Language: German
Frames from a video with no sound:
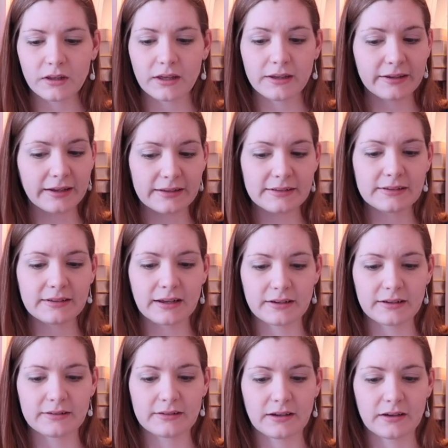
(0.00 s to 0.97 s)
Ich kann es nicht
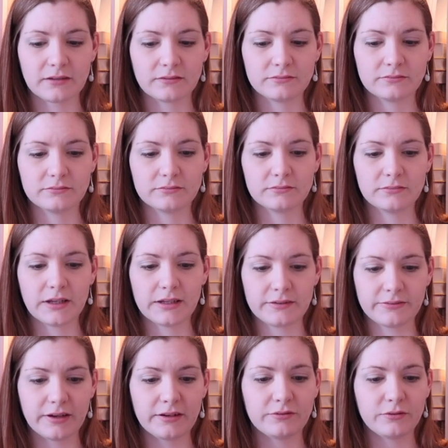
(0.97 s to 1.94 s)
anders sagen.
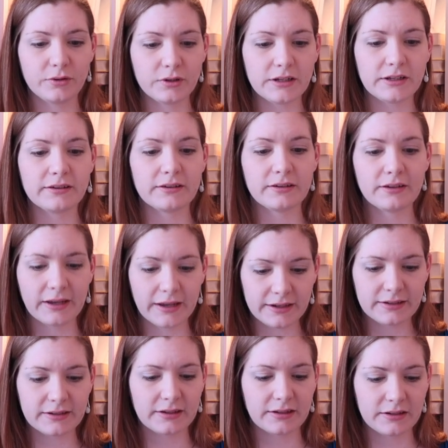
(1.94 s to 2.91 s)
Es war wirklich
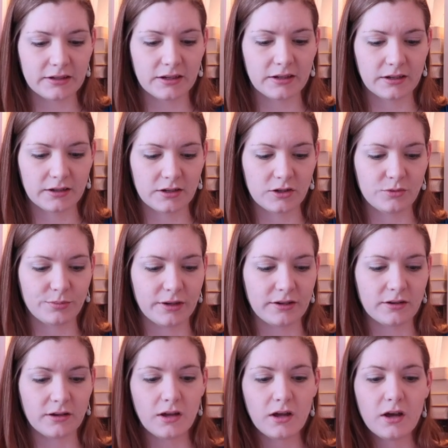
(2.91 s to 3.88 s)
echt richtig, richtig
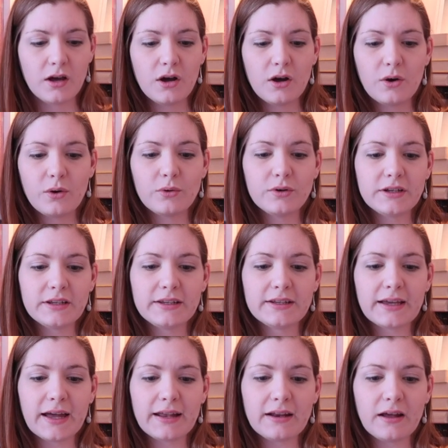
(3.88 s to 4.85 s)
spannend. Und ich
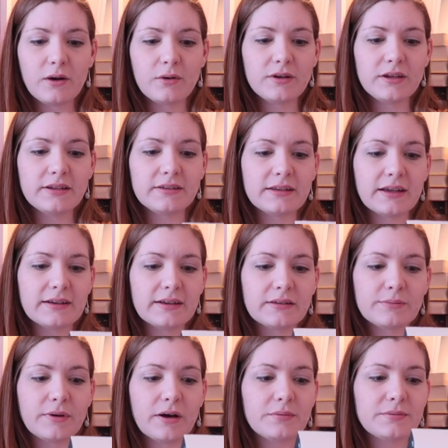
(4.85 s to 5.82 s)
kann auch nichts
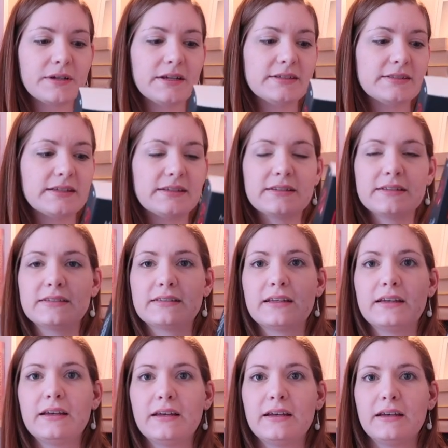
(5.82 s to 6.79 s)
anderes behaupten, als dass ich es
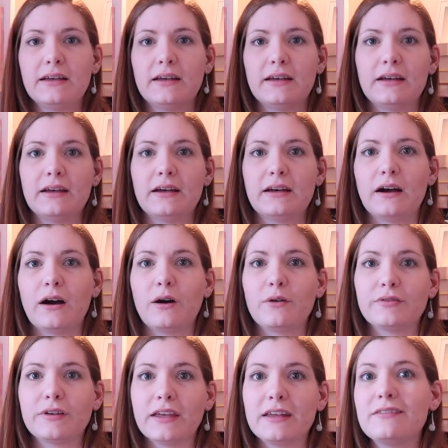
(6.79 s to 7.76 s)

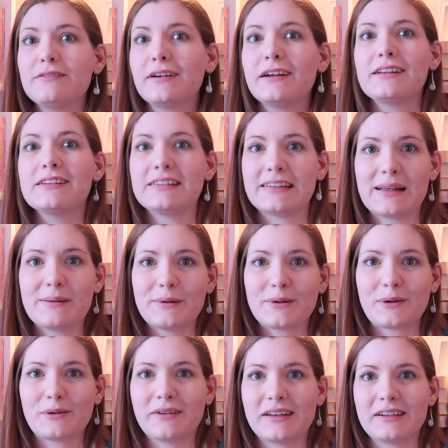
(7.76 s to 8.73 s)
auf jeden Fall selber
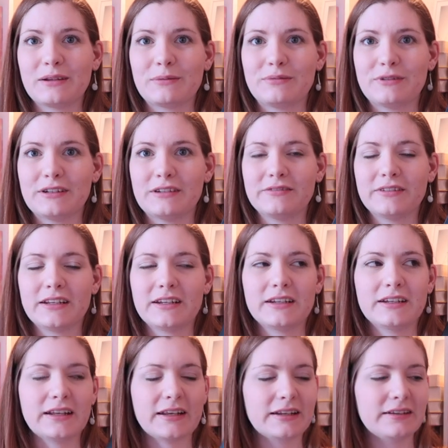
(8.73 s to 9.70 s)
noch weiterempfehlen
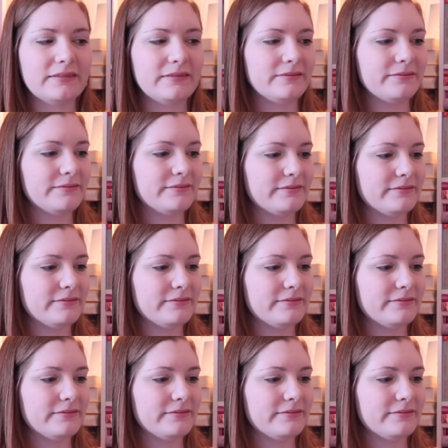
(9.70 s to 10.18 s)
werde, denn